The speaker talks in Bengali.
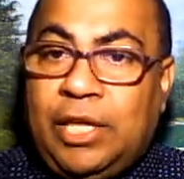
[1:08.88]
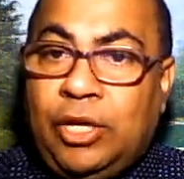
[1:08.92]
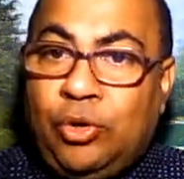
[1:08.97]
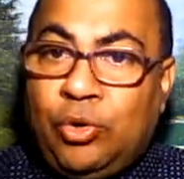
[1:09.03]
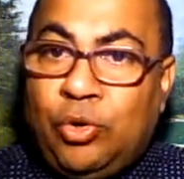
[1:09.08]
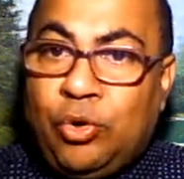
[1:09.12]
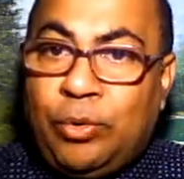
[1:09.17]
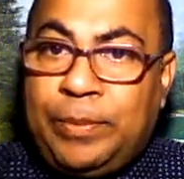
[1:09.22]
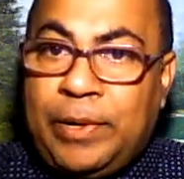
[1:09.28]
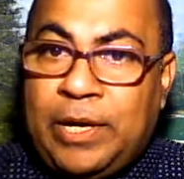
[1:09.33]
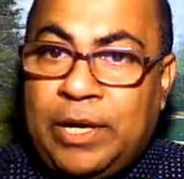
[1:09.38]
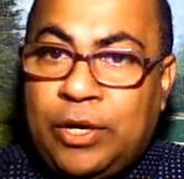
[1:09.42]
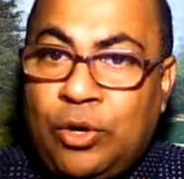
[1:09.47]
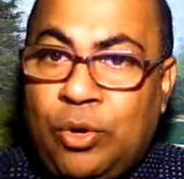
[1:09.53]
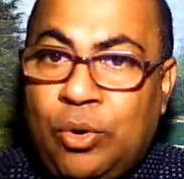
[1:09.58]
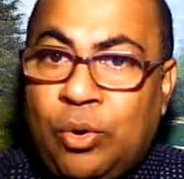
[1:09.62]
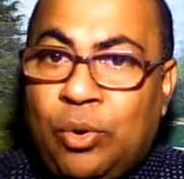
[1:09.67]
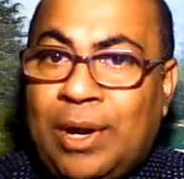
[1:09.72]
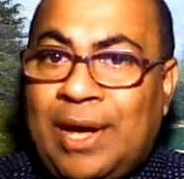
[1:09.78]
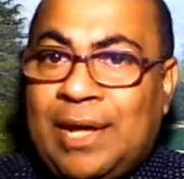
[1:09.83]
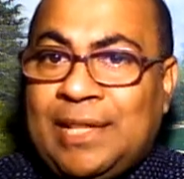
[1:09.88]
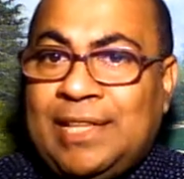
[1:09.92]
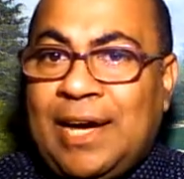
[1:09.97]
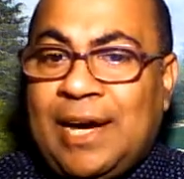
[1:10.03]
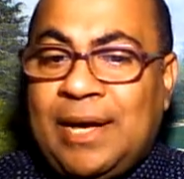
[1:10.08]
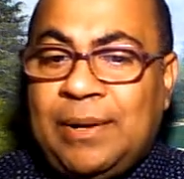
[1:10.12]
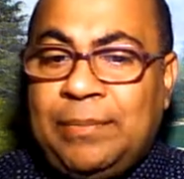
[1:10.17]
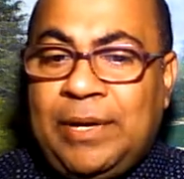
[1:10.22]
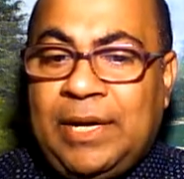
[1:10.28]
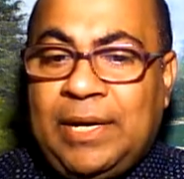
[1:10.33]
আর ইউরোপের
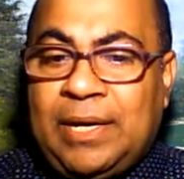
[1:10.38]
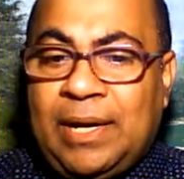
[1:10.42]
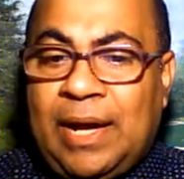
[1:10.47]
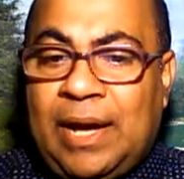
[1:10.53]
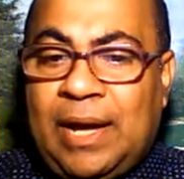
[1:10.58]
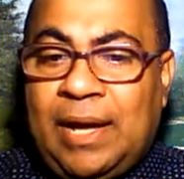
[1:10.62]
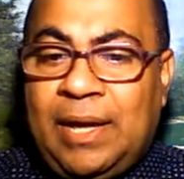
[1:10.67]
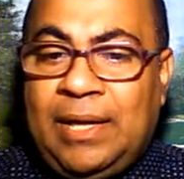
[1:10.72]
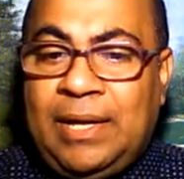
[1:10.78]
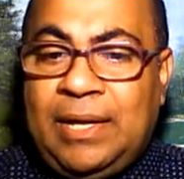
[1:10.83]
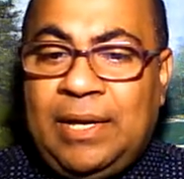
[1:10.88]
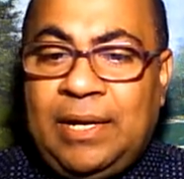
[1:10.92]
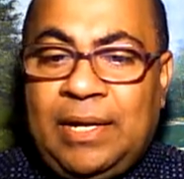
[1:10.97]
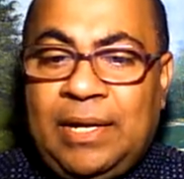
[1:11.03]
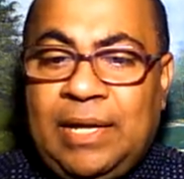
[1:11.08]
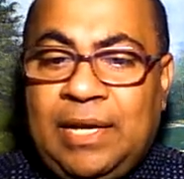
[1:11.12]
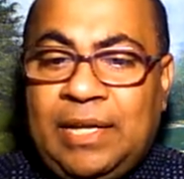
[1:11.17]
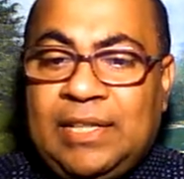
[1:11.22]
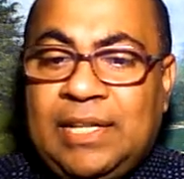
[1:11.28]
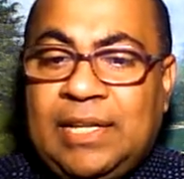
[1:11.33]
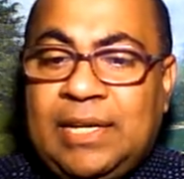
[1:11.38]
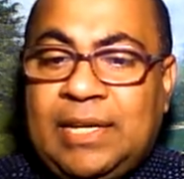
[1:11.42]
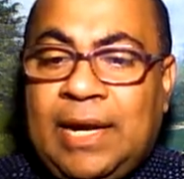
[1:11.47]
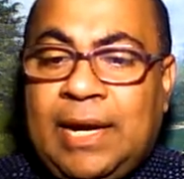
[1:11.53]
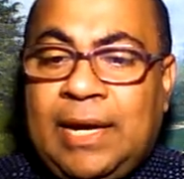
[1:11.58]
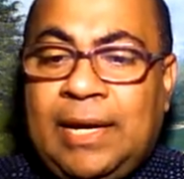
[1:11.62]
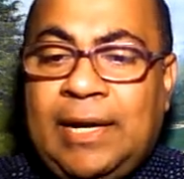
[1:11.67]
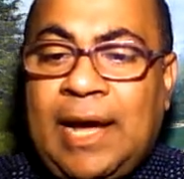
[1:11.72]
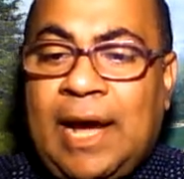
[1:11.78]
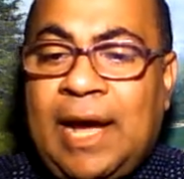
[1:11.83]
গোড়া ধার্মিকরা
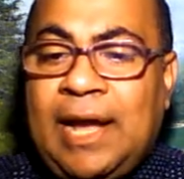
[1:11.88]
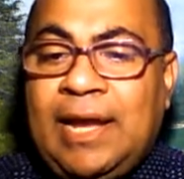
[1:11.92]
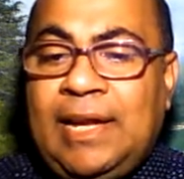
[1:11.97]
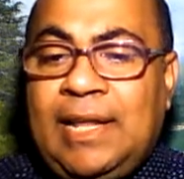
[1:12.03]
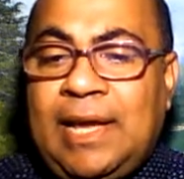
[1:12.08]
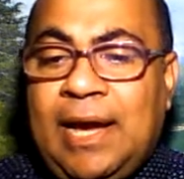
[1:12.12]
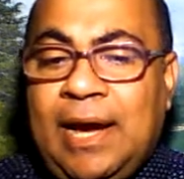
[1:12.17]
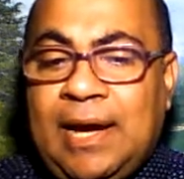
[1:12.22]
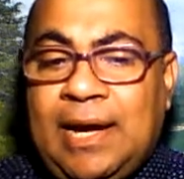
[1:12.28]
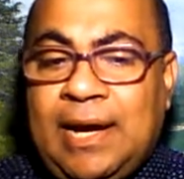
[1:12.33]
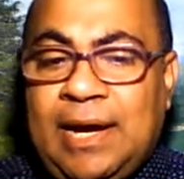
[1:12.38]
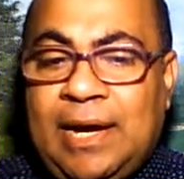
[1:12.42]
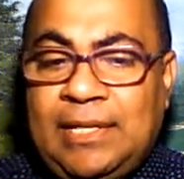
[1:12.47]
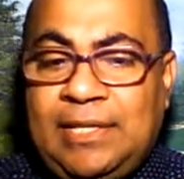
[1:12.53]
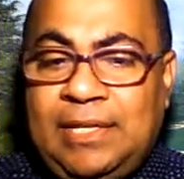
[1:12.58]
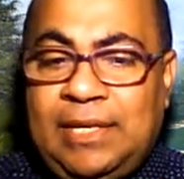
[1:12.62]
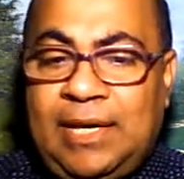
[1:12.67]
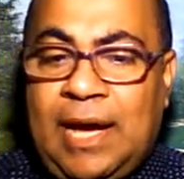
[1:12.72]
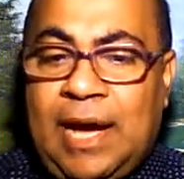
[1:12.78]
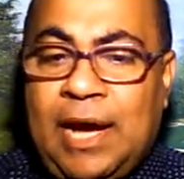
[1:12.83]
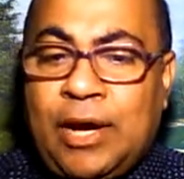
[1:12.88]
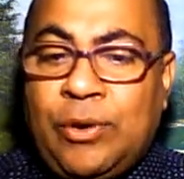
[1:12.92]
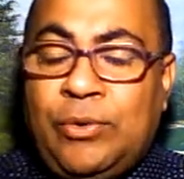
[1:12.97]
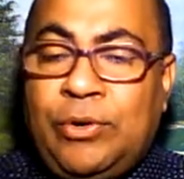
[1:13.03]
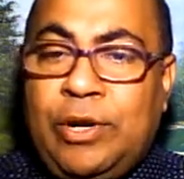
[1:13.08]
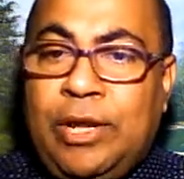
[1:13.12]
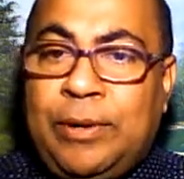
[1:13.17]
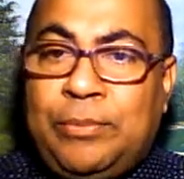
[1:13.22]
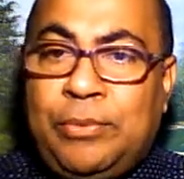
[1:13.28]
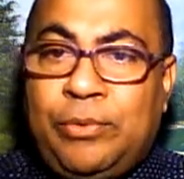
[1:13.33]
এদেরকে ডাইনি আখ্যা
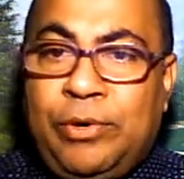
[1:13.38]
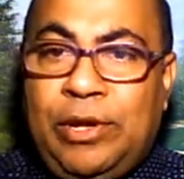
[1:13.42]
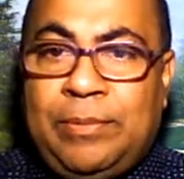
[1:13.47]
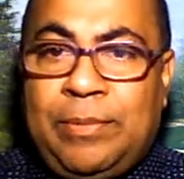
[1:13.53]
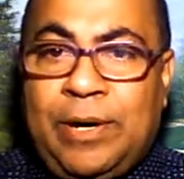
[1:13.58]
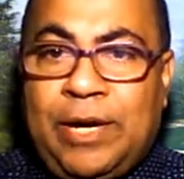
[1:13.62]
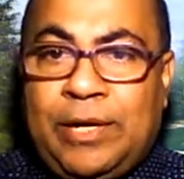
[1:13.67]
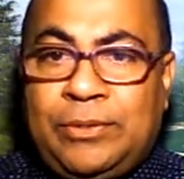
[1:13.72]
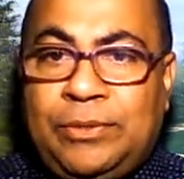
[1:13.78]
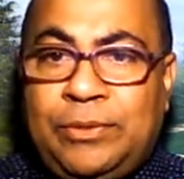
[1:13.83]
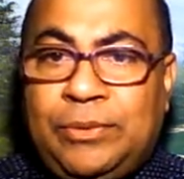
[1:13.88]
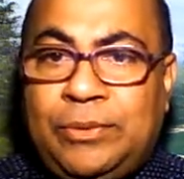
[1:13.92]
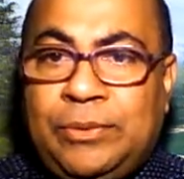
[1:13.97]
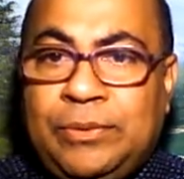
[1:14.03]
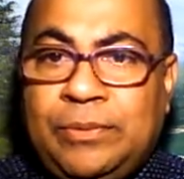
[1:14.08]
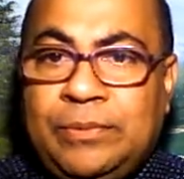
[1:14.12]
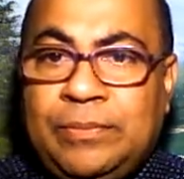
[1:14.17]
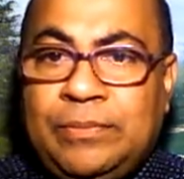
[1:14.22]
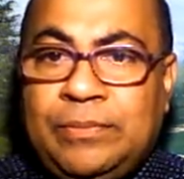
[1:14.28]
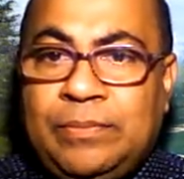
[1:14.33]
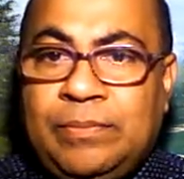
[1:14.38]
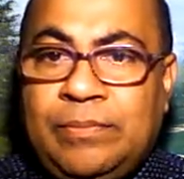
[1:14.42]
দিয়ে আগুনে পুড়ে মারত